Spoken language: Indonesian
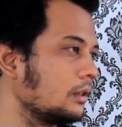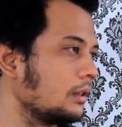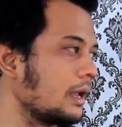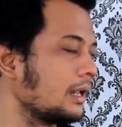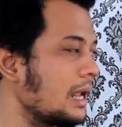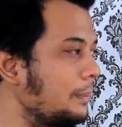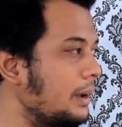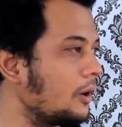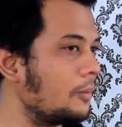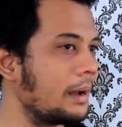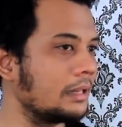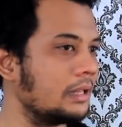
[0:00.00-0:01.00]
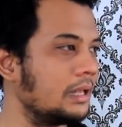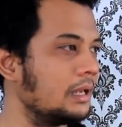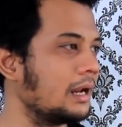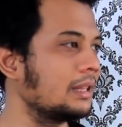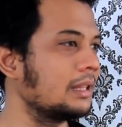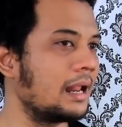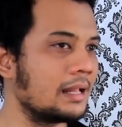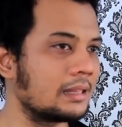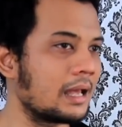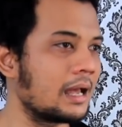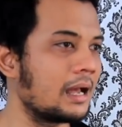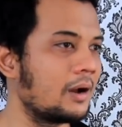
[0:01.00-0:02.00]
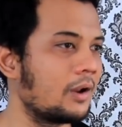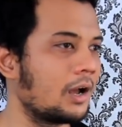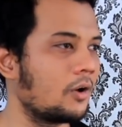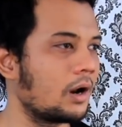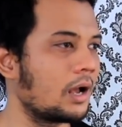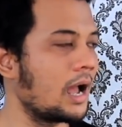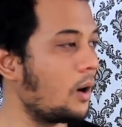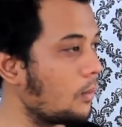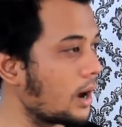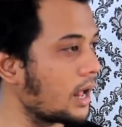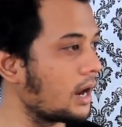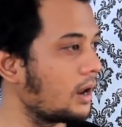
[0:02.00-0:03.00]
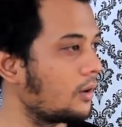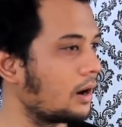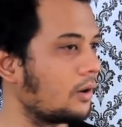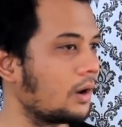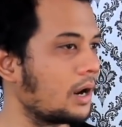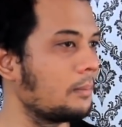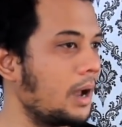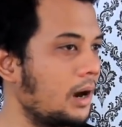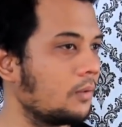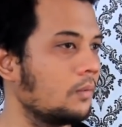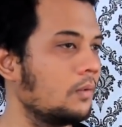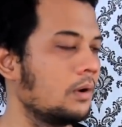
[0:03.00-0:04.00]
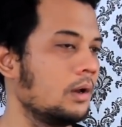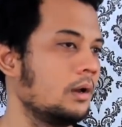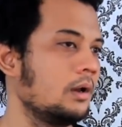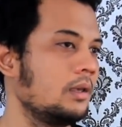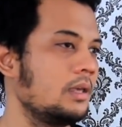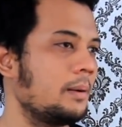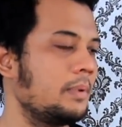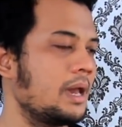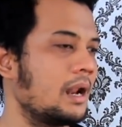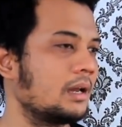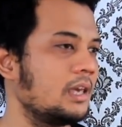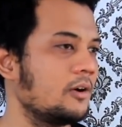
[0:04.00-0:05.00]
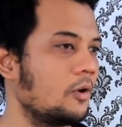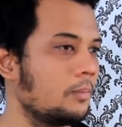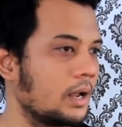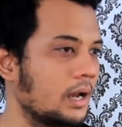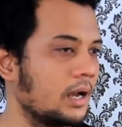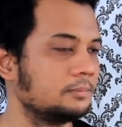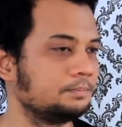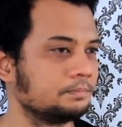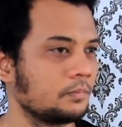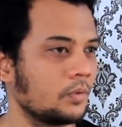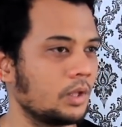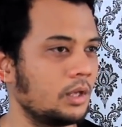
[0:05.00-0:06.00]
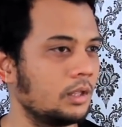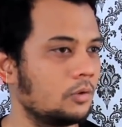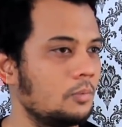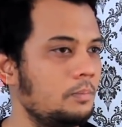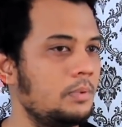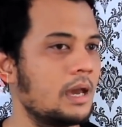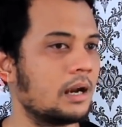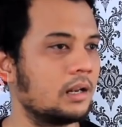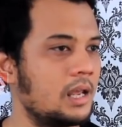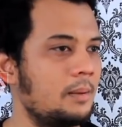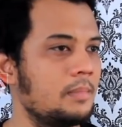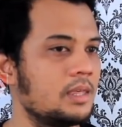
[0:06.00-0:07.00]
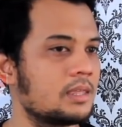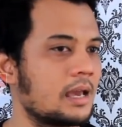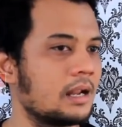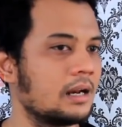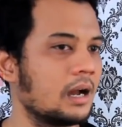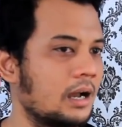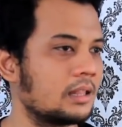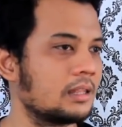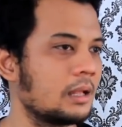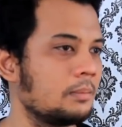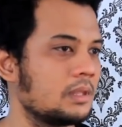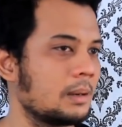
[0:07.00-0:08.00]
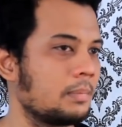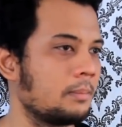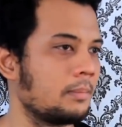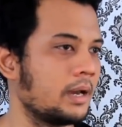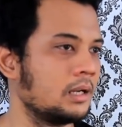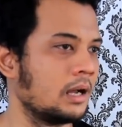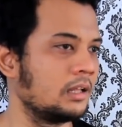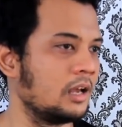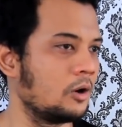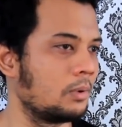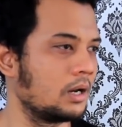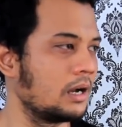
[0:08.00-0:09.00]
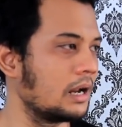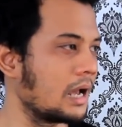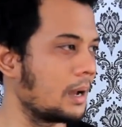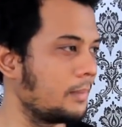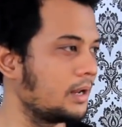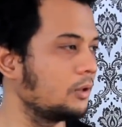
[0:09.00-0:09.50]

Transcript: Nah, kenapa kok mati rata-rata orang-orang awal, orang-orang baru yang miara King Cobra itu biar dia bisa dekat dan bisa bermain dengan King Cobra dengan aman